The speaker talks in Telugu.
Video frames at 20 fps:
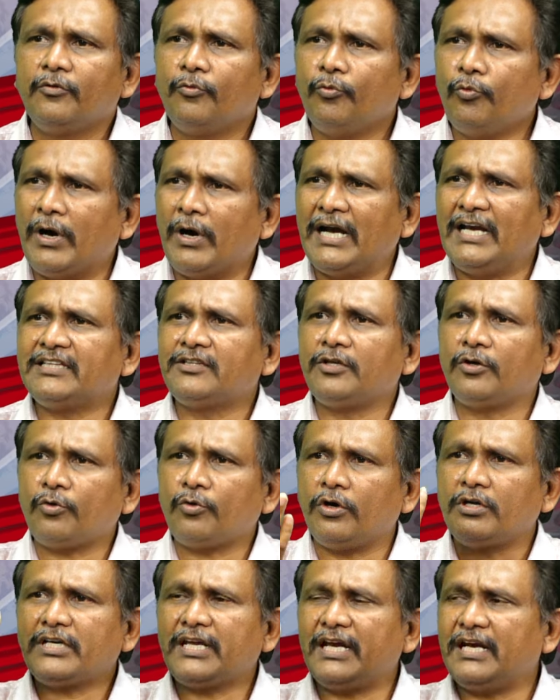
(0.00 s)
వాళ్ళిద్దరు
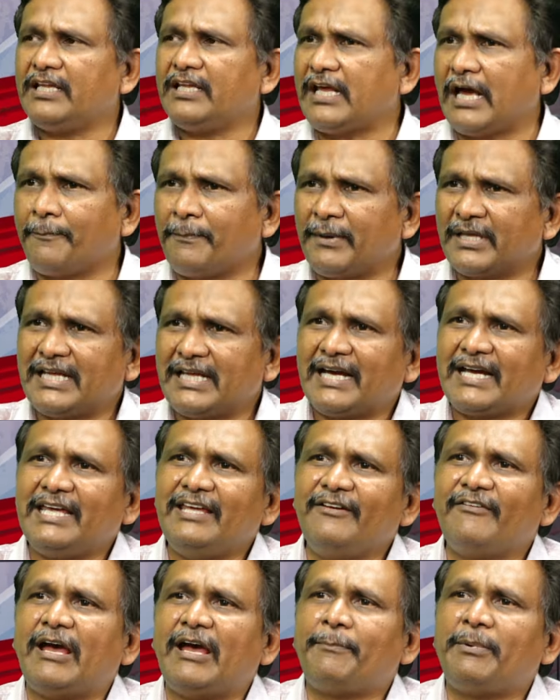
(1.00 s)
కోర్టుకెళ్ళి అప్పటిదాకా ఈ
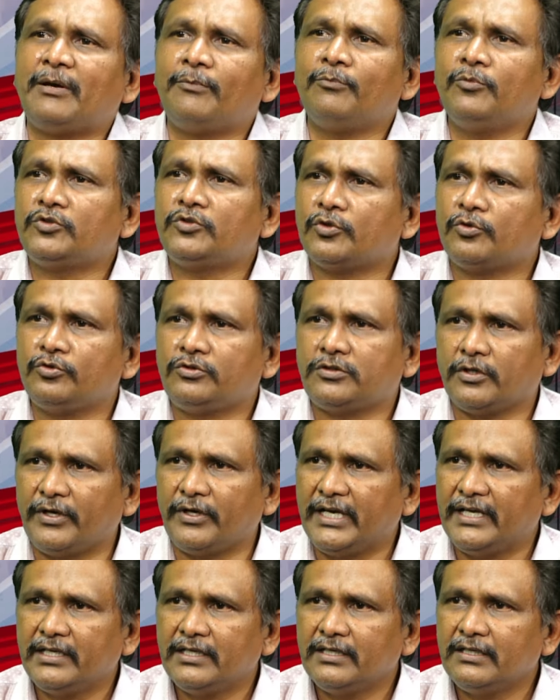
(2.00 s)
వ్యాపారం మూసుకూర్చోవాలి
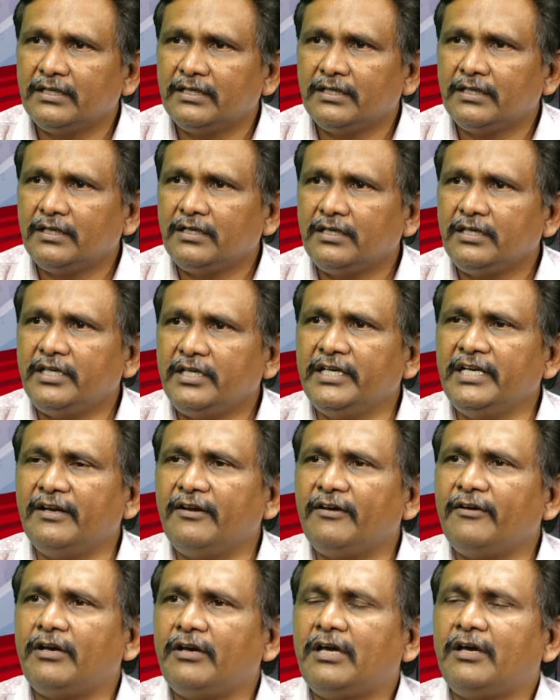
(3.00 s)
ఇన్ని
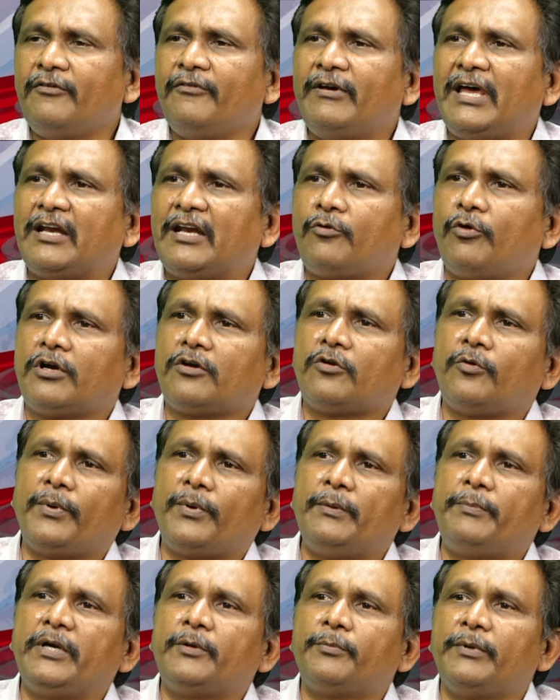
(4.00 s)
వేల కోట్ల
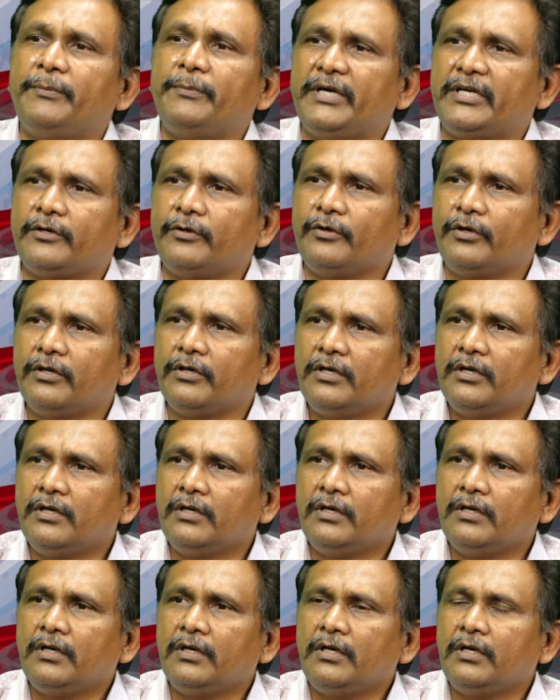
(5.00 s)
రూపాయలు పెట్టుబడి
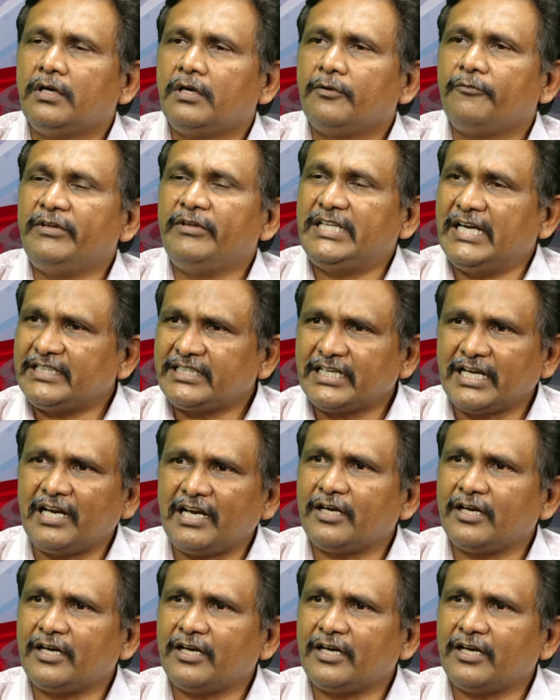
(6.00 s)
పెట్టినాడు విదేశాల్లో